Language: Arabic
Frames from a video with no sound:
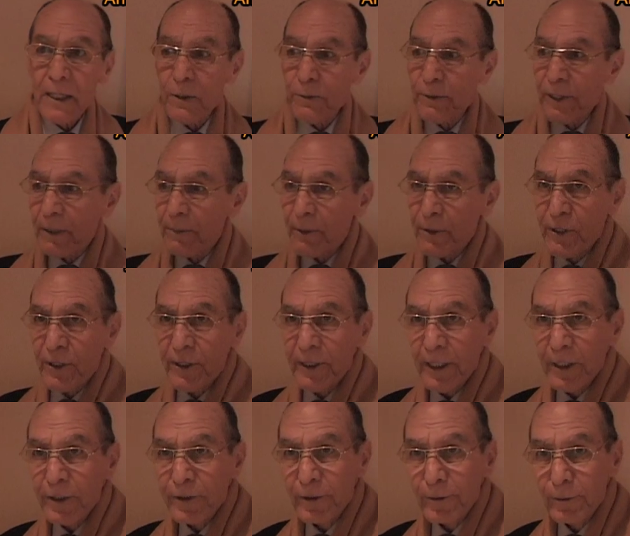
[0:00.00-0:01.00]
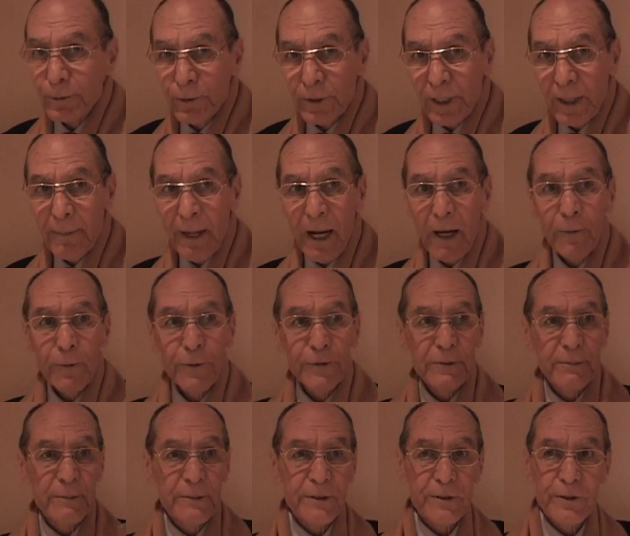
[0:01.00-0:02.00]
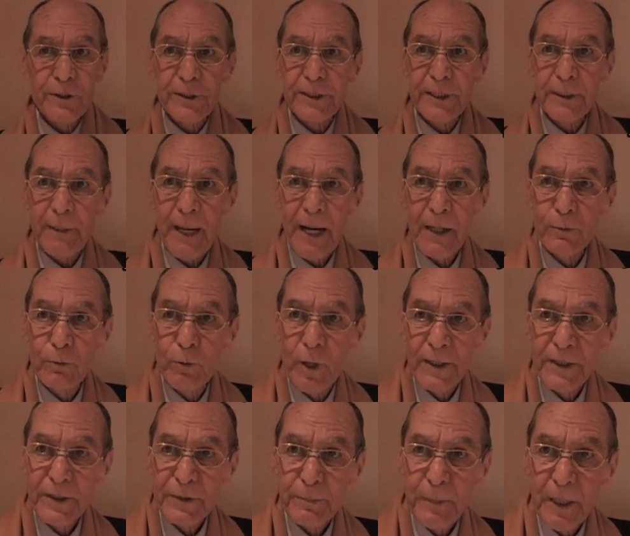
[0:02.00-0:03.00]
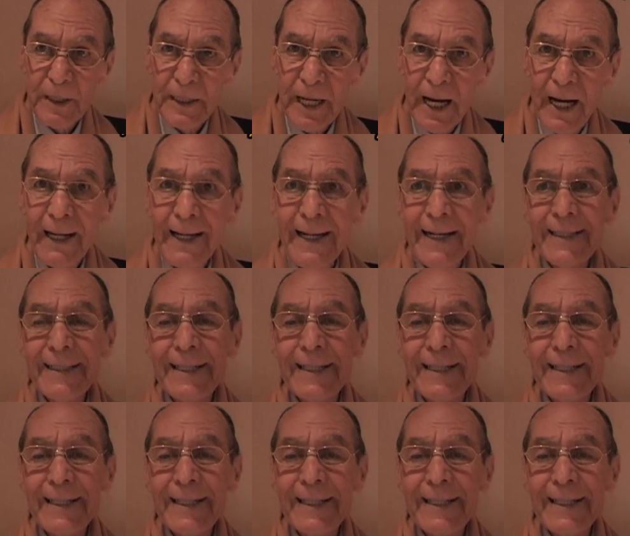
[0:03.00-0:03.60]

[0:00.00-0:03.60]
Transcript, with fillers: يبدا باش يعيش الكرمة تمتي بحال كوان اسبانيا